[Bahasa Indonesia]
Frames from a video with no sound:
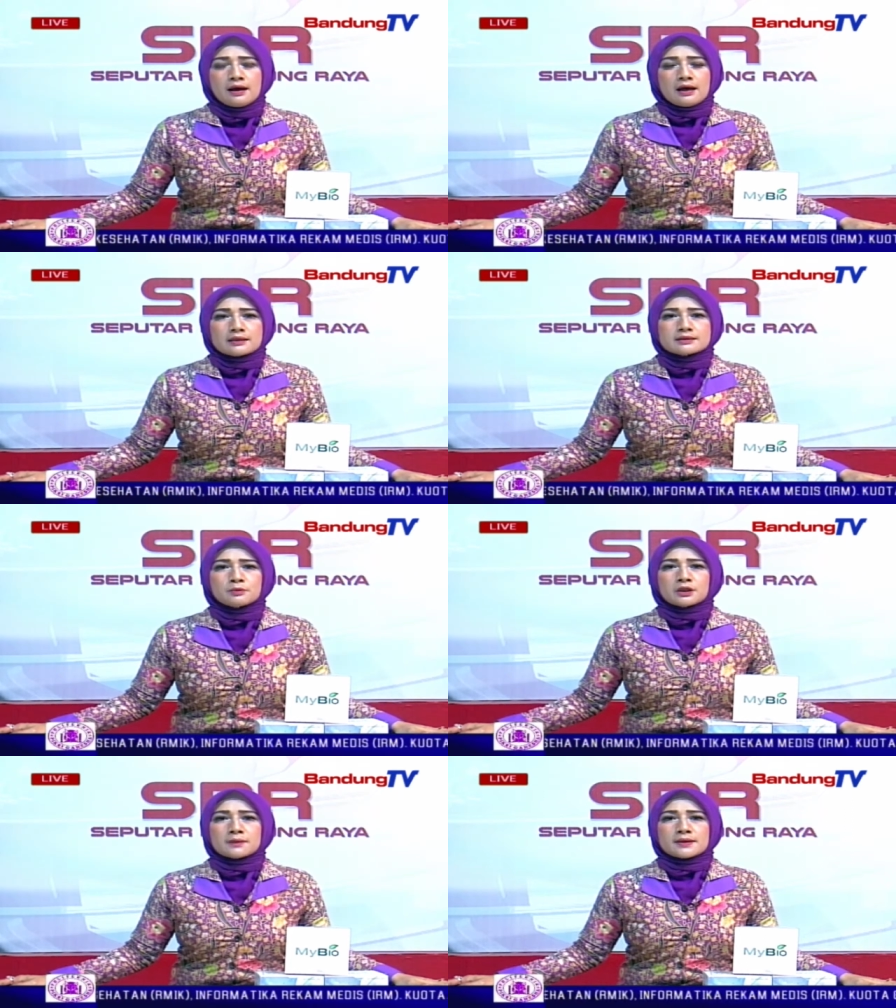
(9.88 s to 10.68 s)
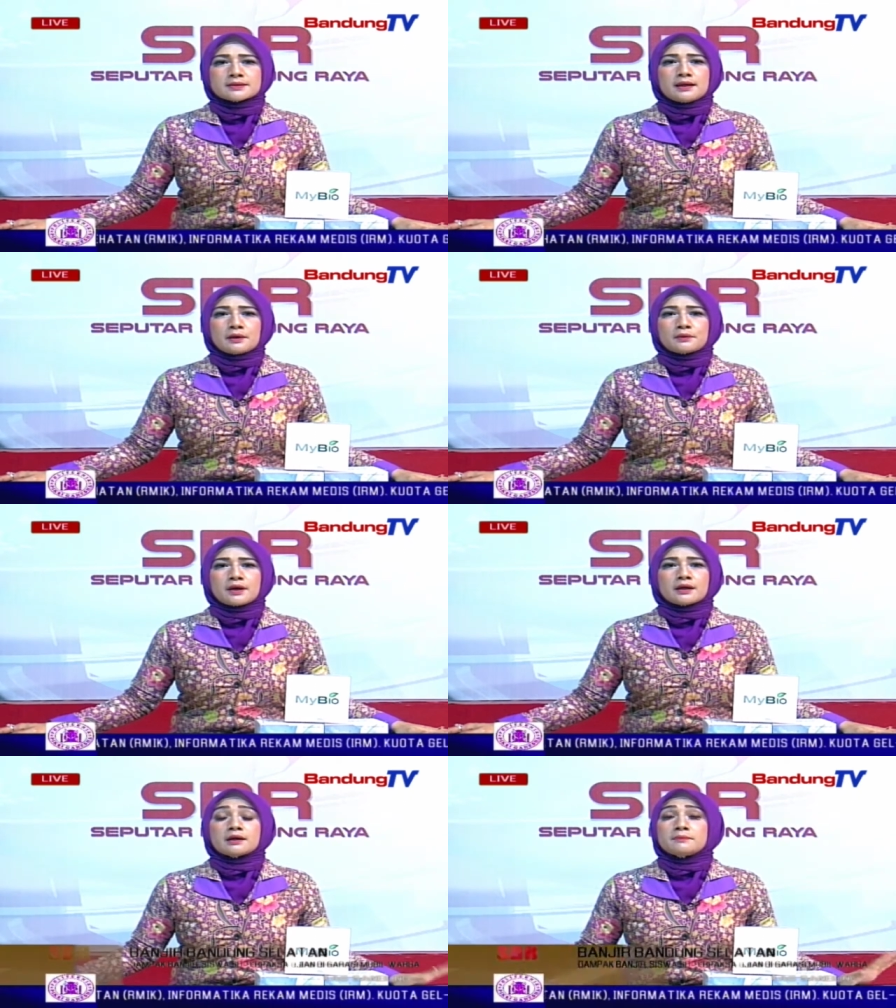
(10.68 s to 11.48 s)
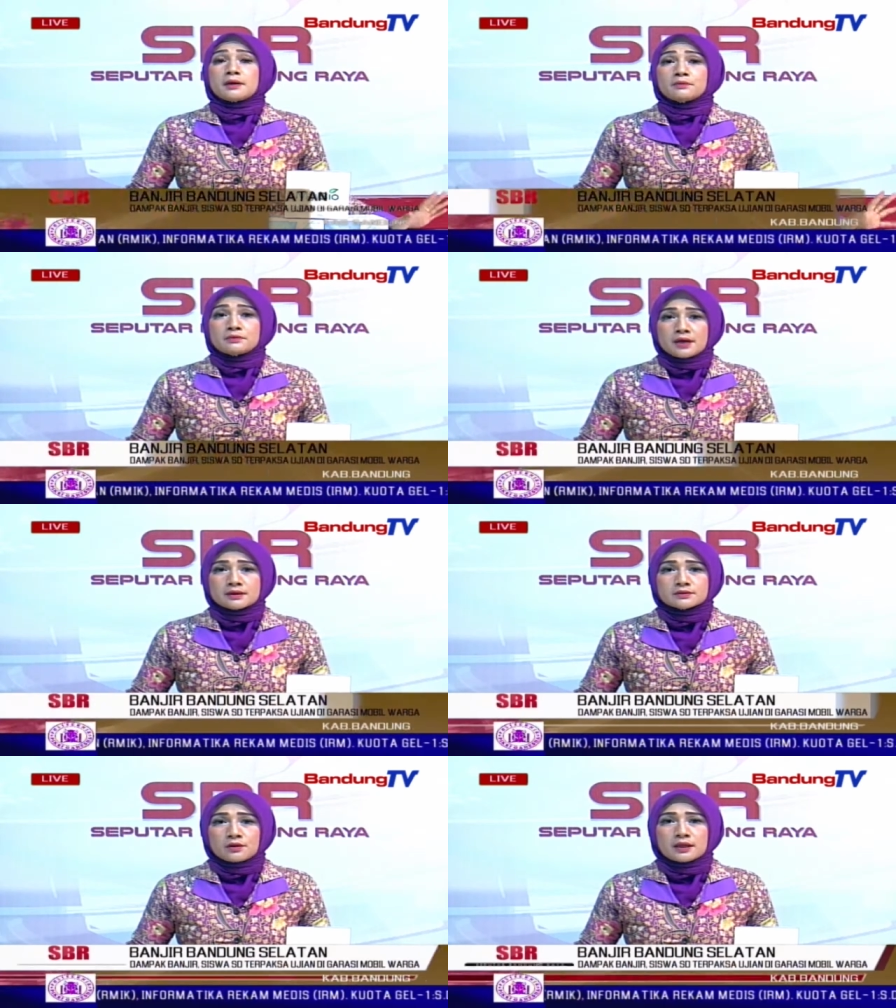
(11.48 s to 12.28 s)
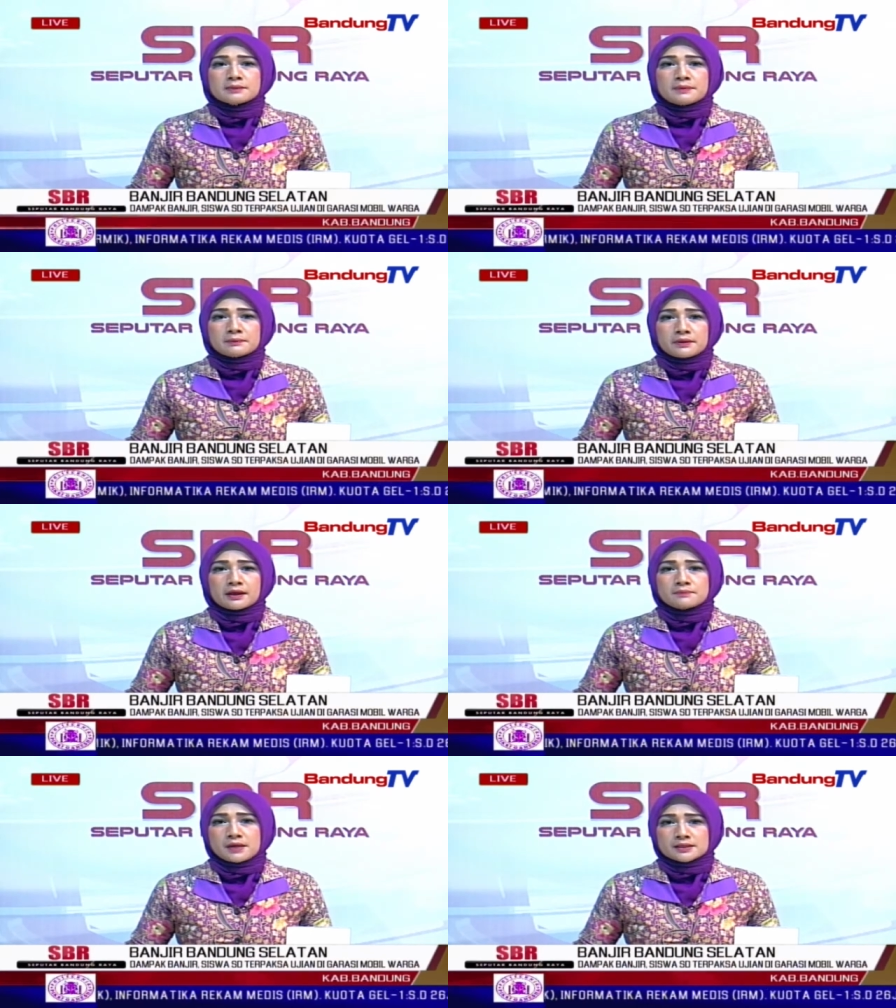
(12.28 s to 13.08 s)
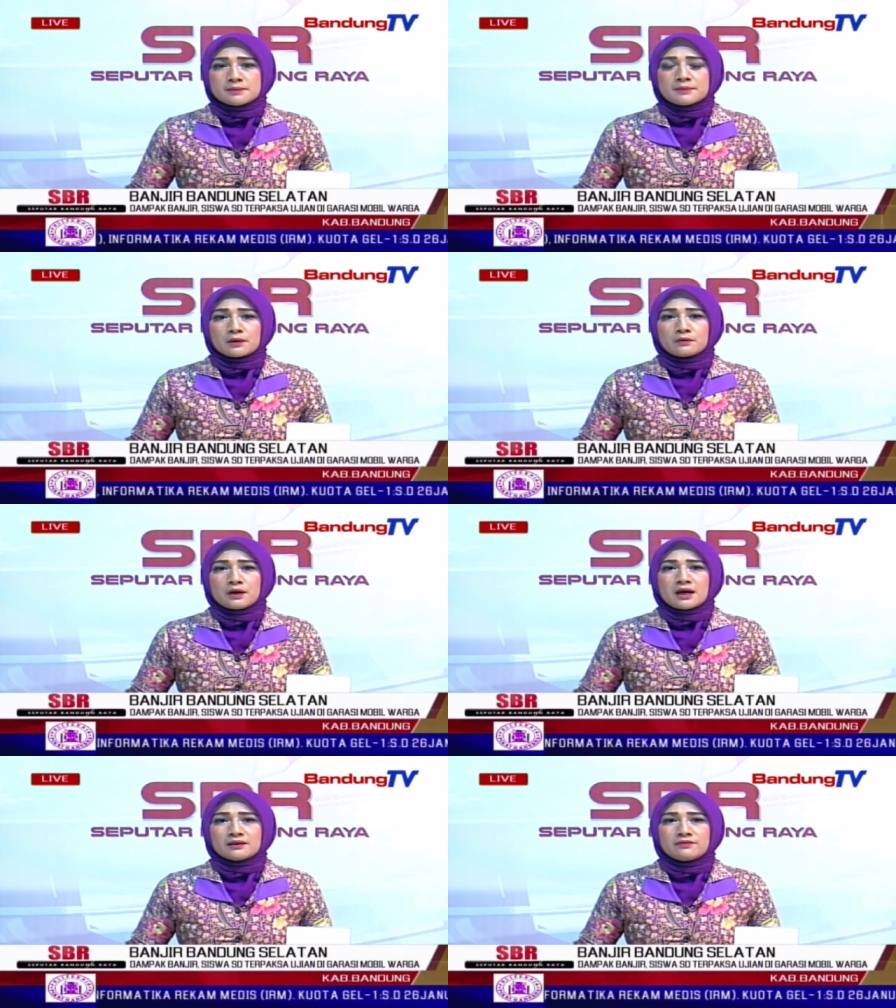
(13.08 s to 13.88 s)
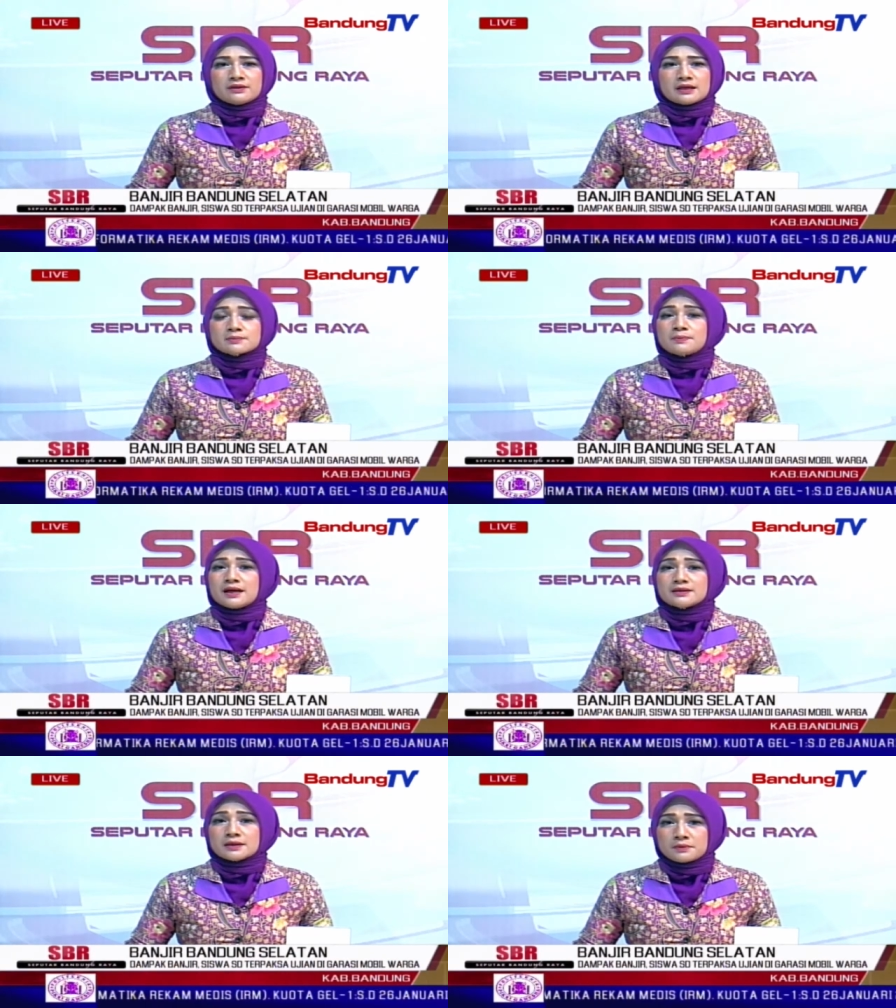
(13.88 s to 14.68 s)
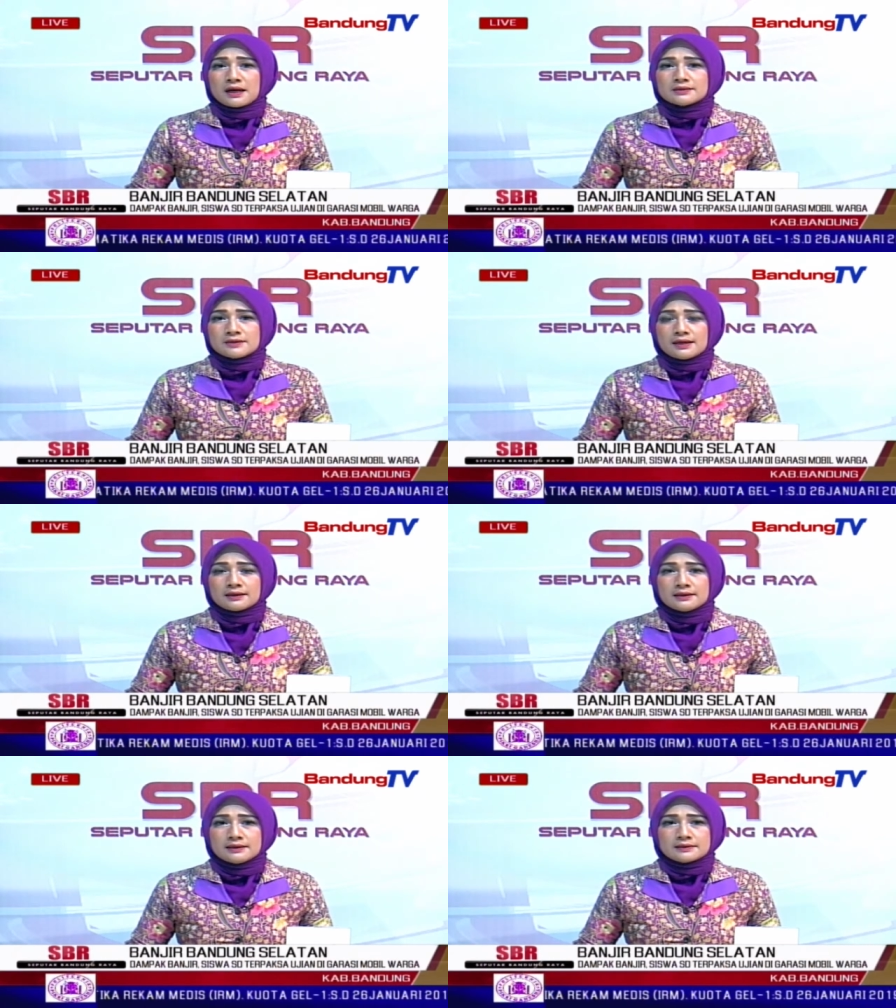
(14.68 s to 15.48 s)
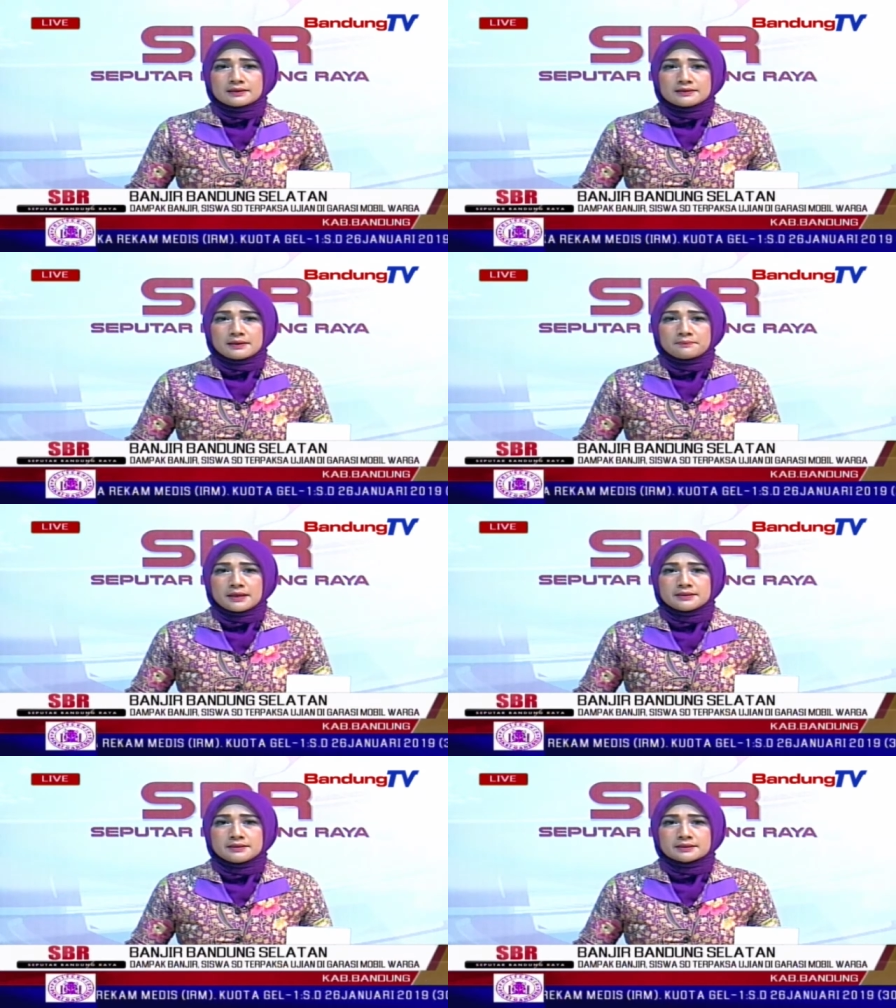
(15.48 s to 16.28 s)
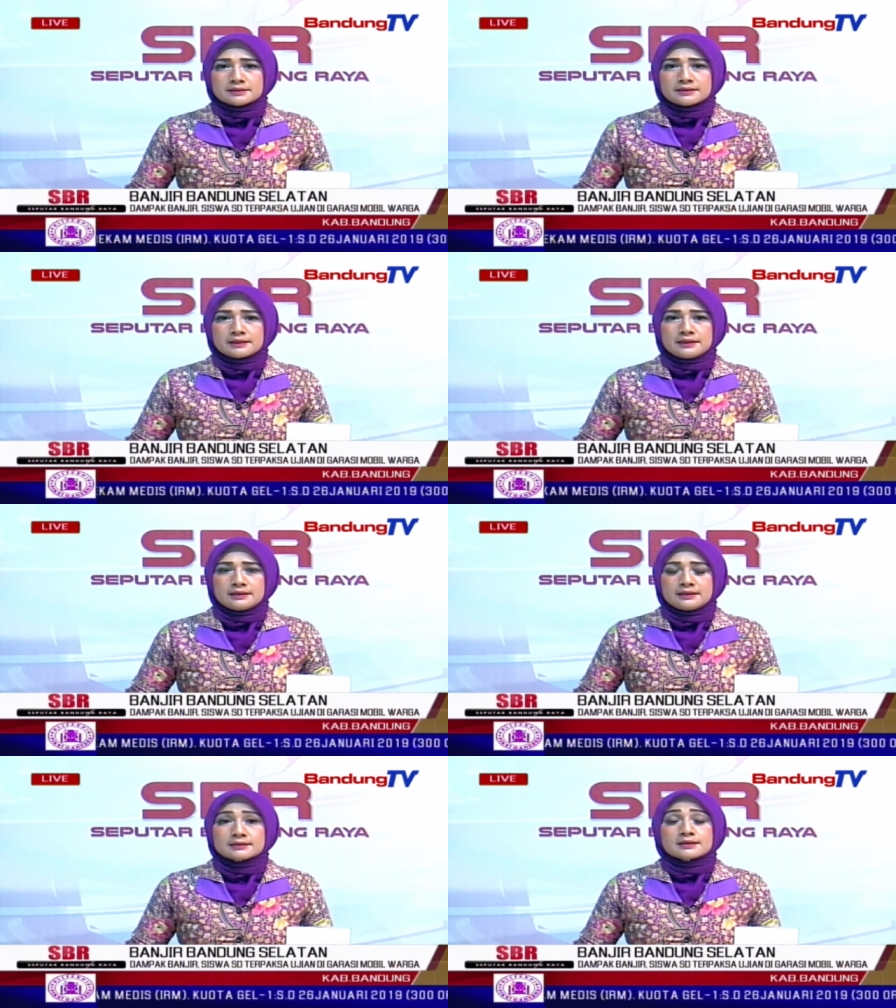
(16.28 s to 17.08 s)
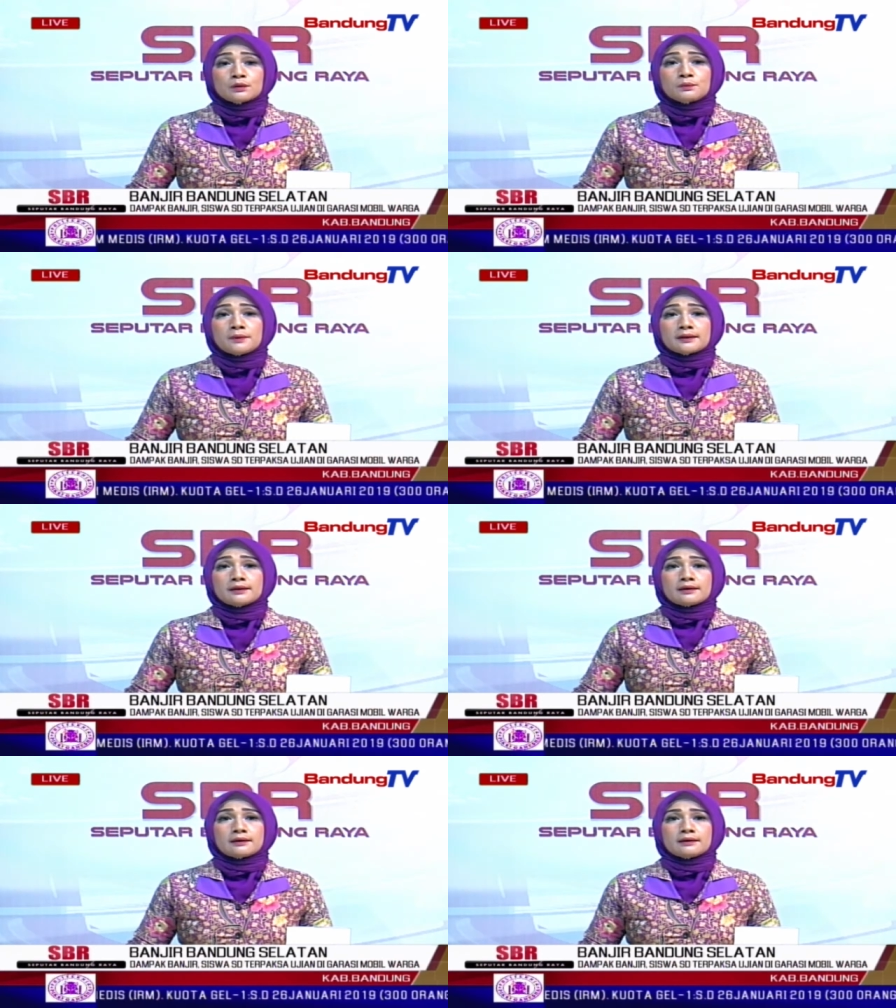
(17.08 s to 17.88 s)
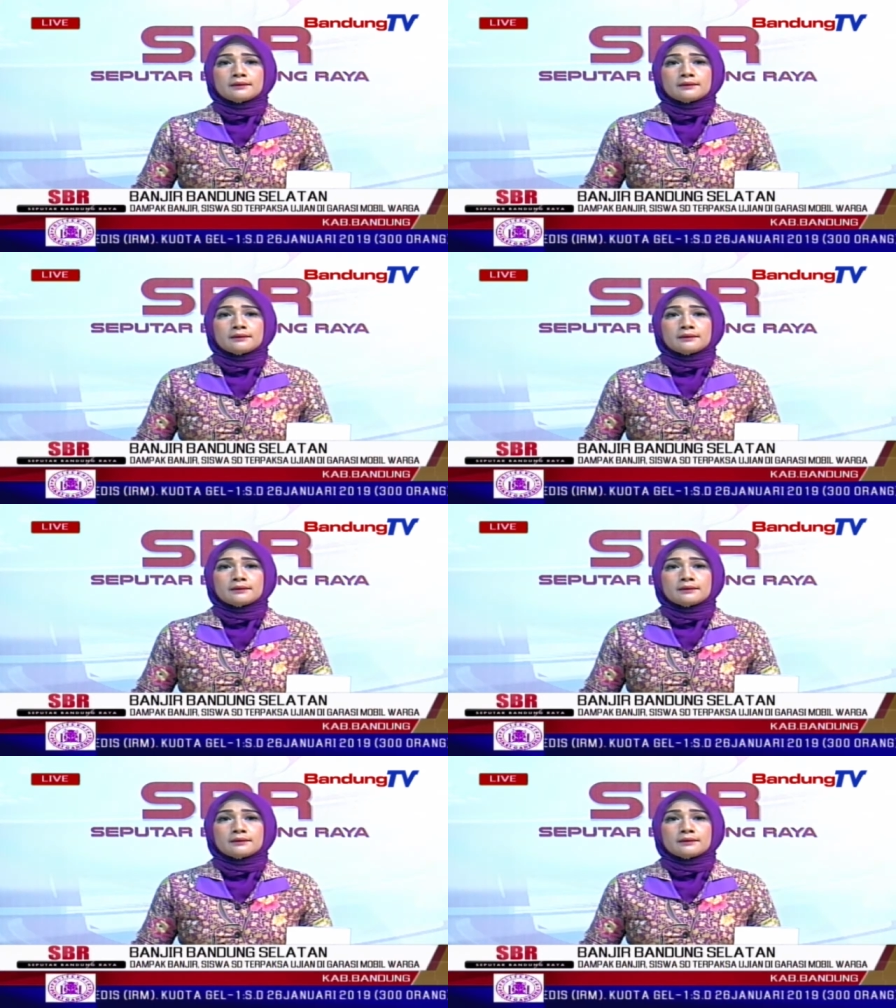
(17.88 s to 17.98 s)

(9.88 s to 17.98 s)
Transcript: Hal tersebut terpaksa dilakukan karena bangunan sekolah tempat mereka biasa melakukan aktivitas belajar mengajar terendam banjir setinggi 1 meter.